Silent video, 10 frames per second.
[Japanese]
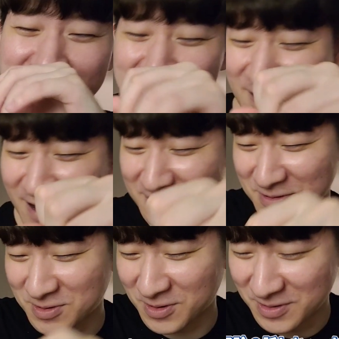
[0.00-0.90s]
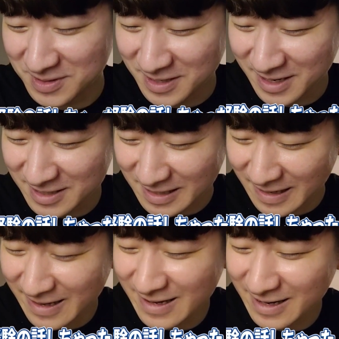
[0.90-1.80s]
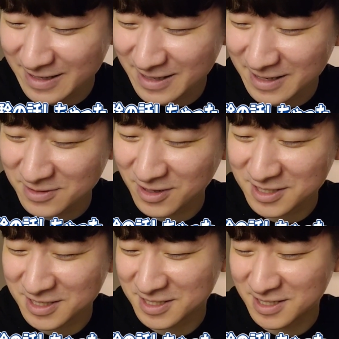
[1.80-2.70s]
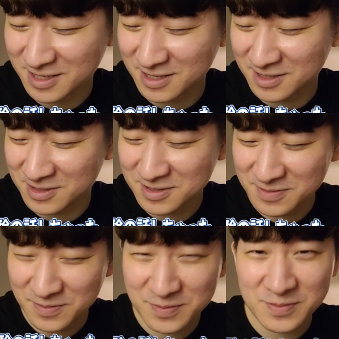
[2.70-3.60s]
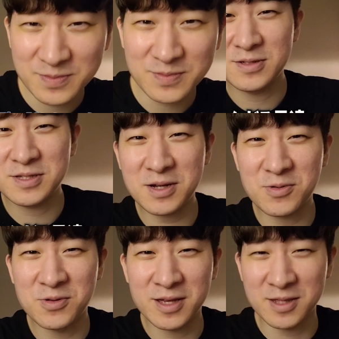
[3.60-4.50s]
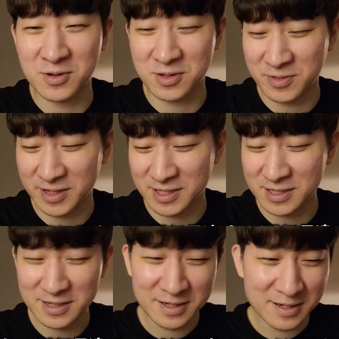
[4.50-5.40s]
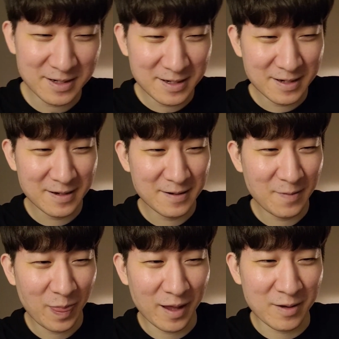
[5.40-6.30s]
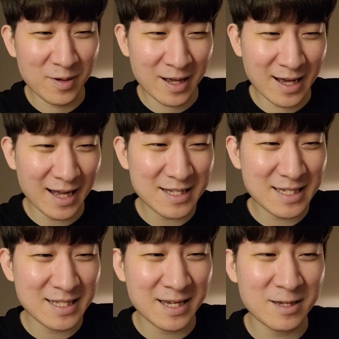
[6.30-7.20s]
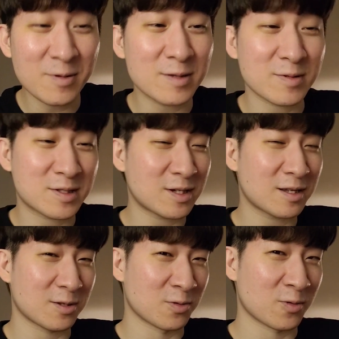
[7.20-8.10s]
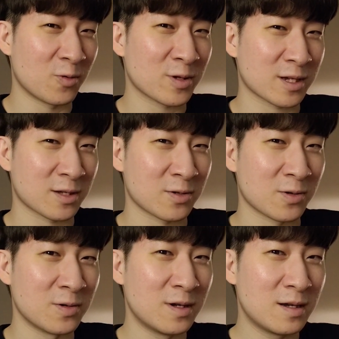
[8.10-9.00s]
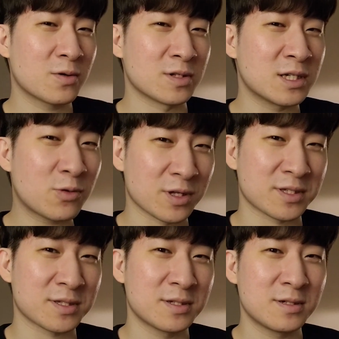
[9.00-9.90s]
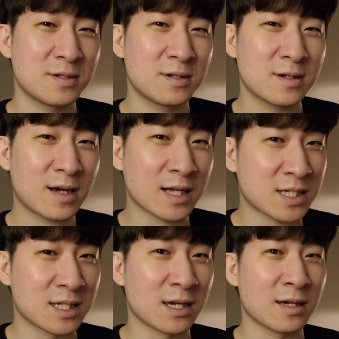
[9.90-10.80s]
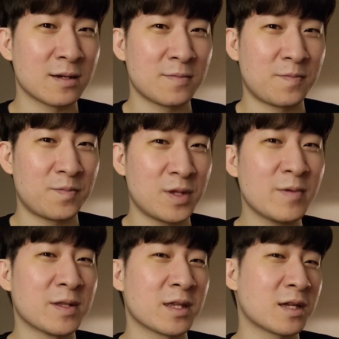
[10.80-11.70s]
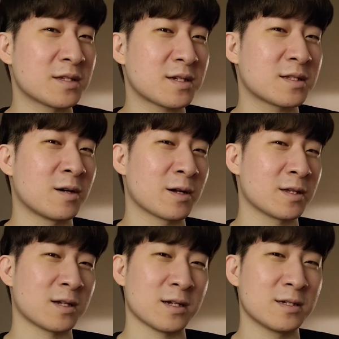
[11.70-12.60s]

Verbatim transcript: うわ、ちょっと恋愛経験の話しちゃってる。したことねえんだろ君たち。いやべえ、ガチで今今伝わると思ったけど、これ事故です。ガチで今ネタで使ったわけじゃない、